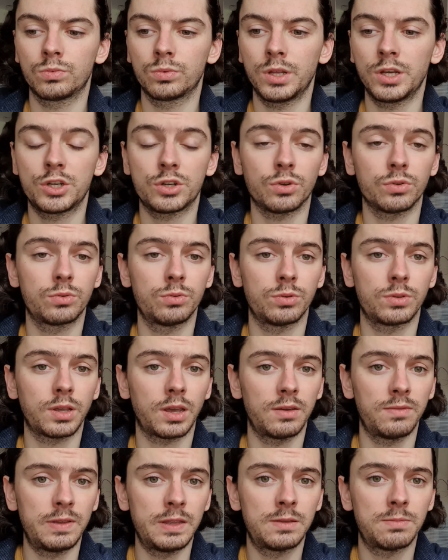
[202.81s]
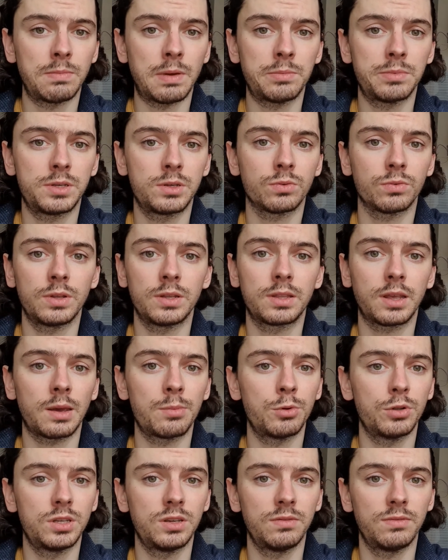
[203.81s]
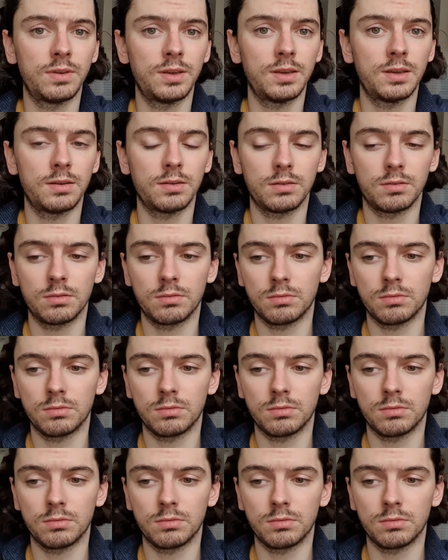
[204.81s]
déchante très vite, même si on est très motivé,